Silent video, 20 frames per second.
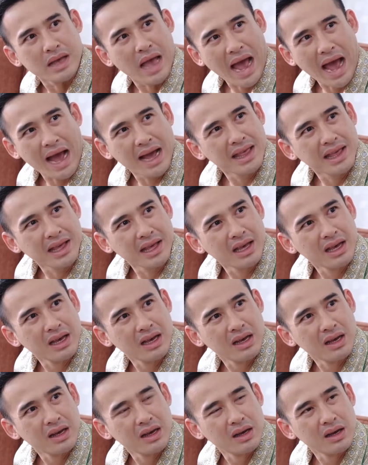Dạ gì
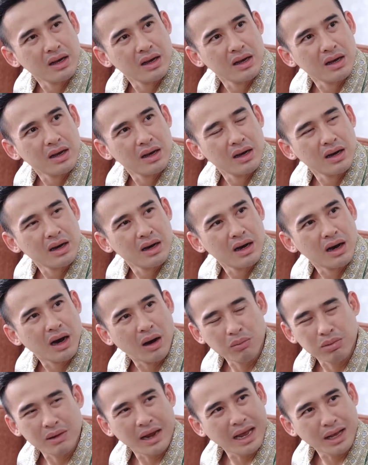
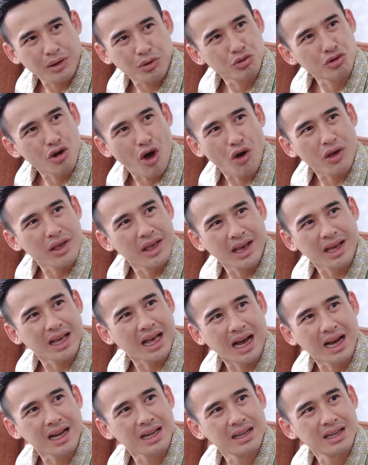Không nghe chú nói gì ấy
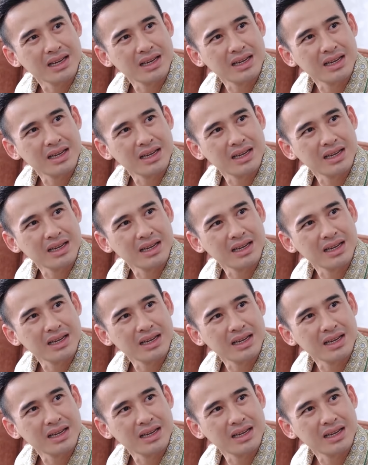hả